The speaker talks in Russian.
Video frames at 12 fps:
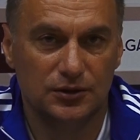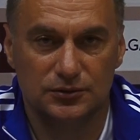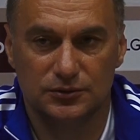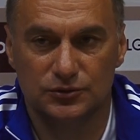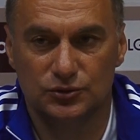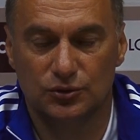
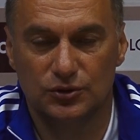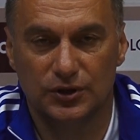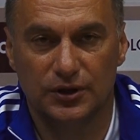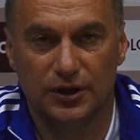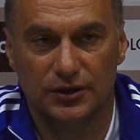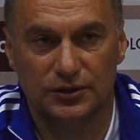к
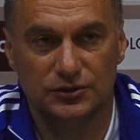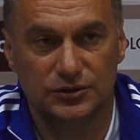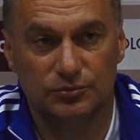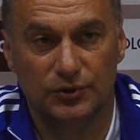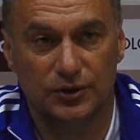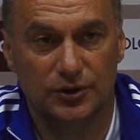желтой
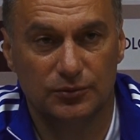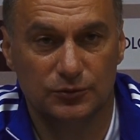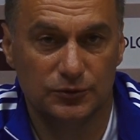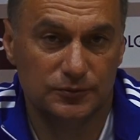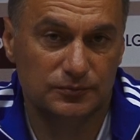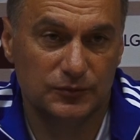карточке.
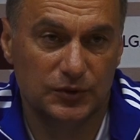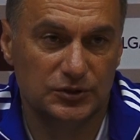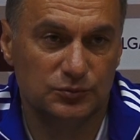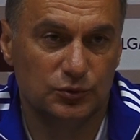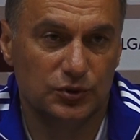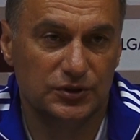Поэтому
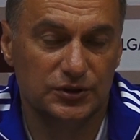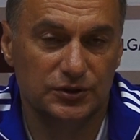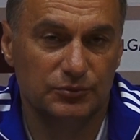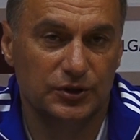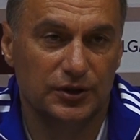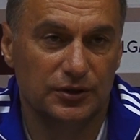разбор
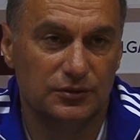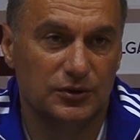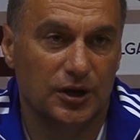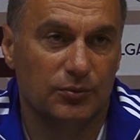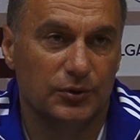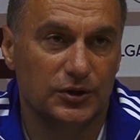именно
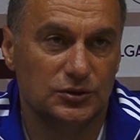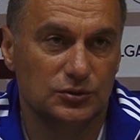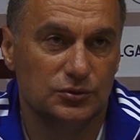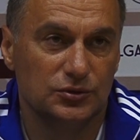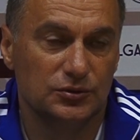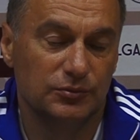так
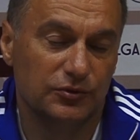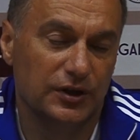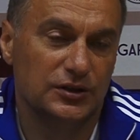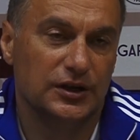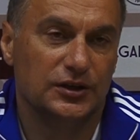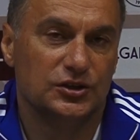происходит.
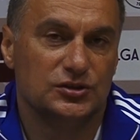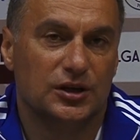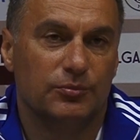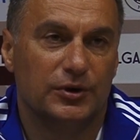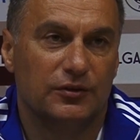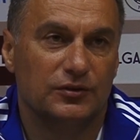Бывают, конечно,
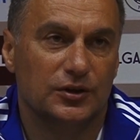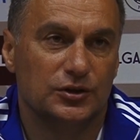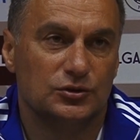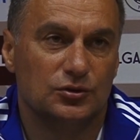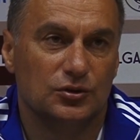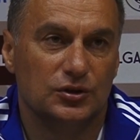
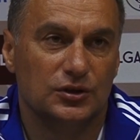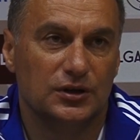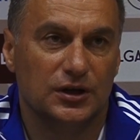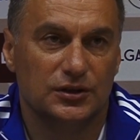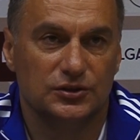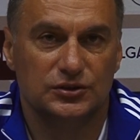оправданные желтые
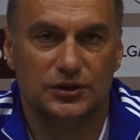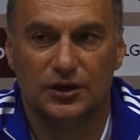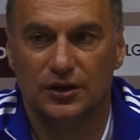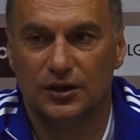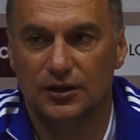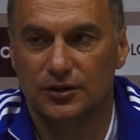карточки,
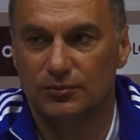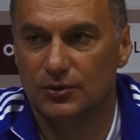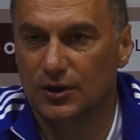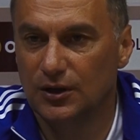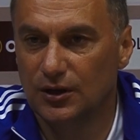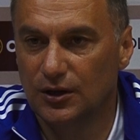когда там
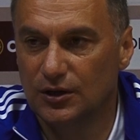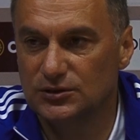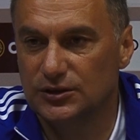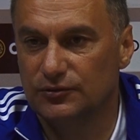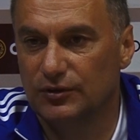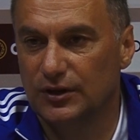
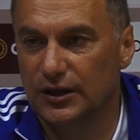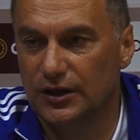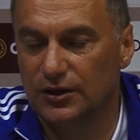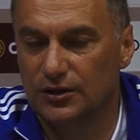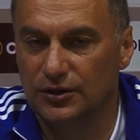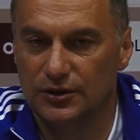срыв
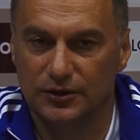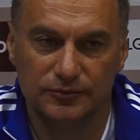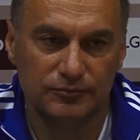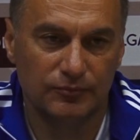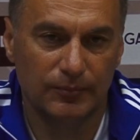атаки и